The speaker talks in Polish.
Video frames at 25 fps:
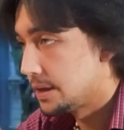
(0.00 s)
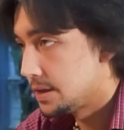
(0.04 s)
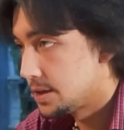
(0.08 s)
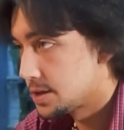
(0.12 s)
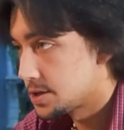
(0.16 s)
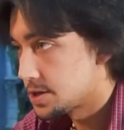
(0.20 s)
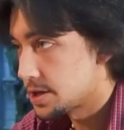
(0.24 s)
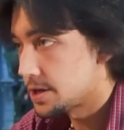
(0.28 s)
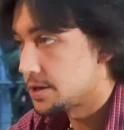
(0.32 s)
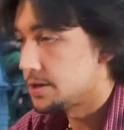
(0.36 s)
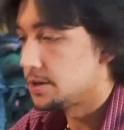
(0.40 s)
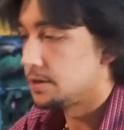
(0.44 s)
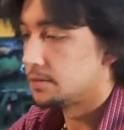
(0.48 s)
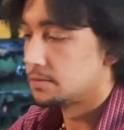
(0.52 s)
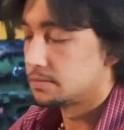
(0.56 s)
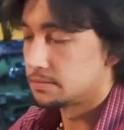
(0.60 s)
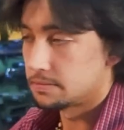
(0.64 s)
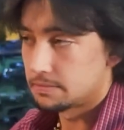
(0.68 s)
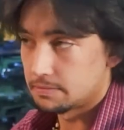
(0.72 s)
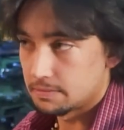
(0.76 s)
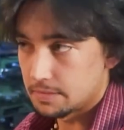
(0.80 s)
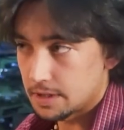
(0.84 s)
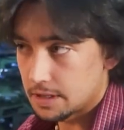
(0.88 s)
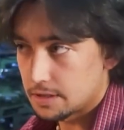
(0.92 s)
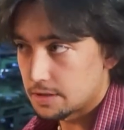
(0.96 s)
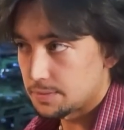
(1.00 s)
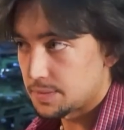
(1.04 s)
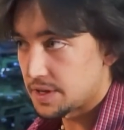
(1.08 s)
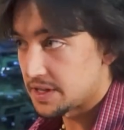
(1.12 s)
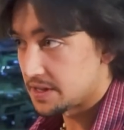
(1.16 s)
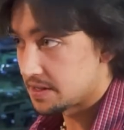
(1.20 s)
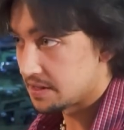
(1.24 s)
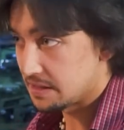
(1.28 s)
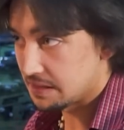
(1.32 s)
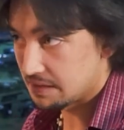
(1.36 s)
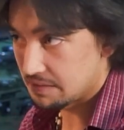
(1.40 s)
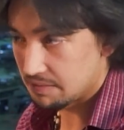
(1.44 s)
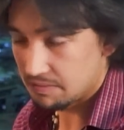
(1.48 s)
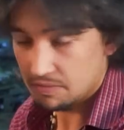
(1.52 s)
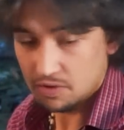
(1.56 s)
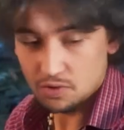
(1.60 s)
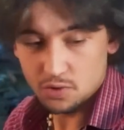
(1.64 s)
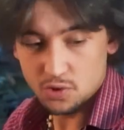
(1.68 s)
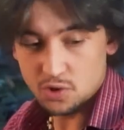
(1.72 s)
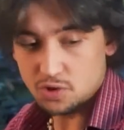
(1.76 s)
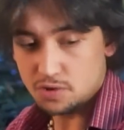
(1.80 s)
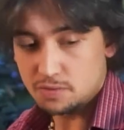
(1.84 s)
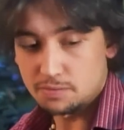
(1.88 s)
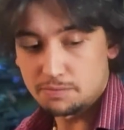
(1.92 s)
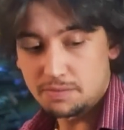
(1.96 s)
Jeżeli natomiast
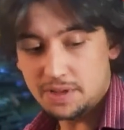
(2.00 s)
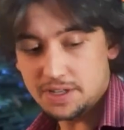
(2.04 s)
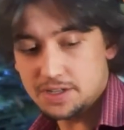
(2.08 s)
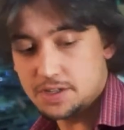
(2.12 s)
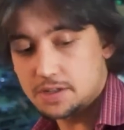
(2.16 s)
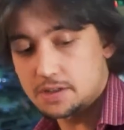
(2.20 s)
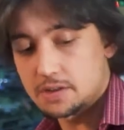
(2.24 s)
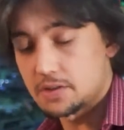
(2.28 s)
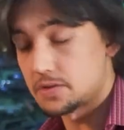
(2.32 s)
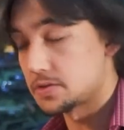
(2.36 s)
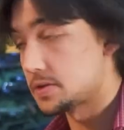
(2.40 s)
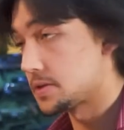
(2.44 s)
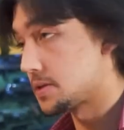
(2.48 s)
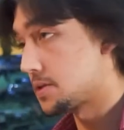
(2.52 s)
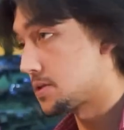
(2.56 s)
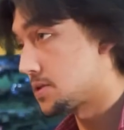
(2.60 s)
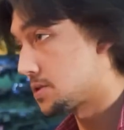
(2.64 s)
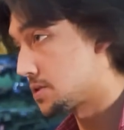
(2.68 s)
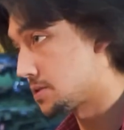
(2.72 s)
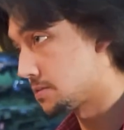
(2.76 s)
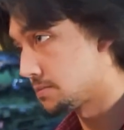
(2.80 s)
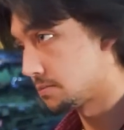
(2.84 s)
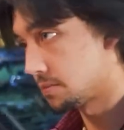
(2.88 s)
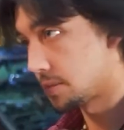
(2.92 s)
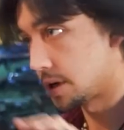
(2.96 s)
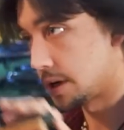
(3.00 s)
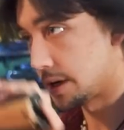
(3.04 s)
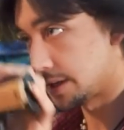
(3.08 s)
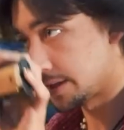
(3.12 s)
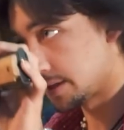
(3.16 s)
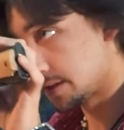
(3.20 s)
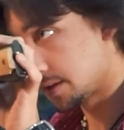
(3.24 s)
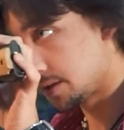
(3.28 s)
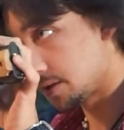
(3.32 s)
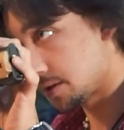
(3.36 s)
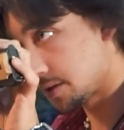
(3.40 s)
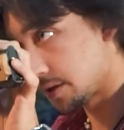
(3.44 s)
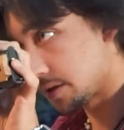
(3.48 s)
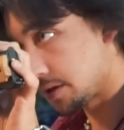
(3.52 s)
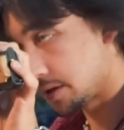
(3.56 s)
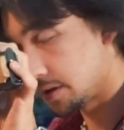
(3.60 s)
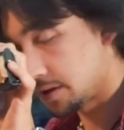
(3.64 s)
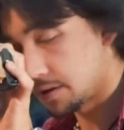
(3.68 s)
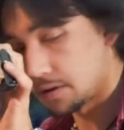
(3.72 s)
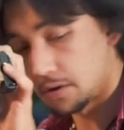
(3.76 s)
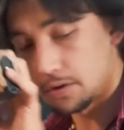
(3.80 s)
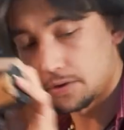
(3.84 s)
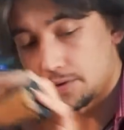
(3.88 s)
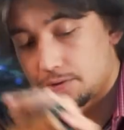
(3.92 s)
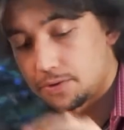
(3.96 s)
już macie dość klasycznych
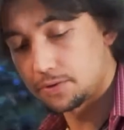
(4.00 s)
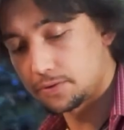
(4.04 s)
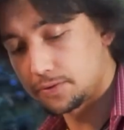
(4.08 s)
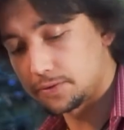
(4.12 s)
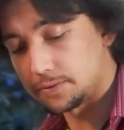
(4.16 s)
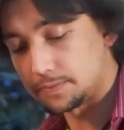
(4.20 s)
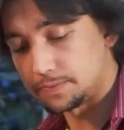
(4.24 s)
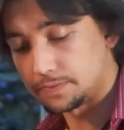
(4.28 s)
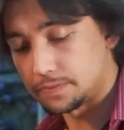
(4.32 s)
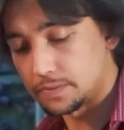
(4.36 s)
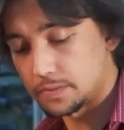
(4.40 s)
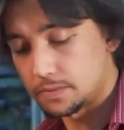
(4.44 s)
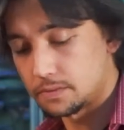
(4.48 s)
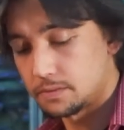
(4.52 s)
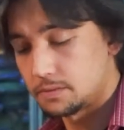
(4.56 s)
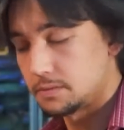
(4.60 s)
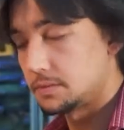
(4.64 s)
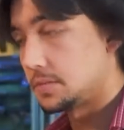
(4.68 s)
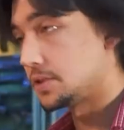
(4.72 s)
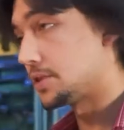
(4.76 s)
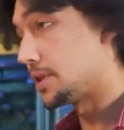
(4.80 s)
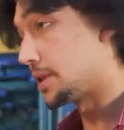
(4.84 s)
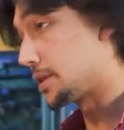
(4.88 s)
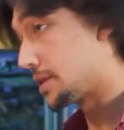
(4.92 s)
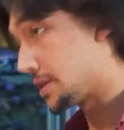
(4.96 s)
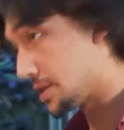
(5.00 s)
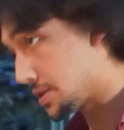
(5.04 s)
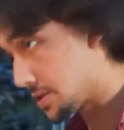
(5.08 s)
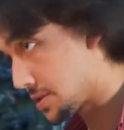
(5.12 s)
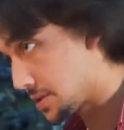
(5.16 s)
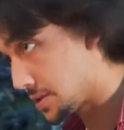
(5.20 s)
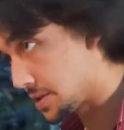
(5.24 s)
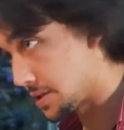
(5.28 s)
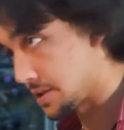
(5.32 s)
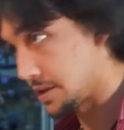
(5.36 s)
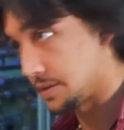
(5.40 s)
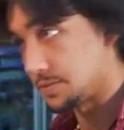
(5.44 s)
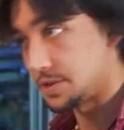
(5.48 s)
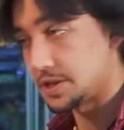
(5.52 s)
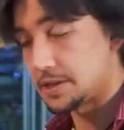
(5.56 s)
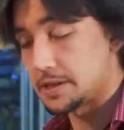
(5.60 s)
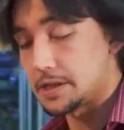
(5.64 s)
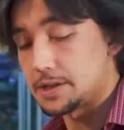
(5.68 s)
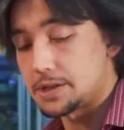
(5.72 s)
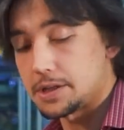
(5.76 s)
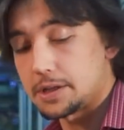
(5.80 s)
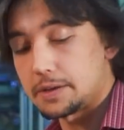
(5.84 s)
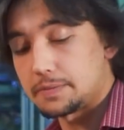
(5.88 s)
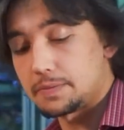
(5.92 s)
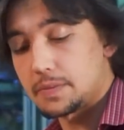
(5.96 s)
koltów, bo tak też się czasami
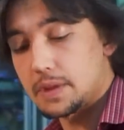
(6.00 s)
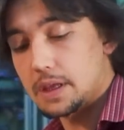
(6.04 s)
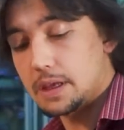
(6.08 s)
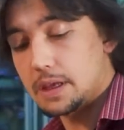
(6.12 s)
zdarza,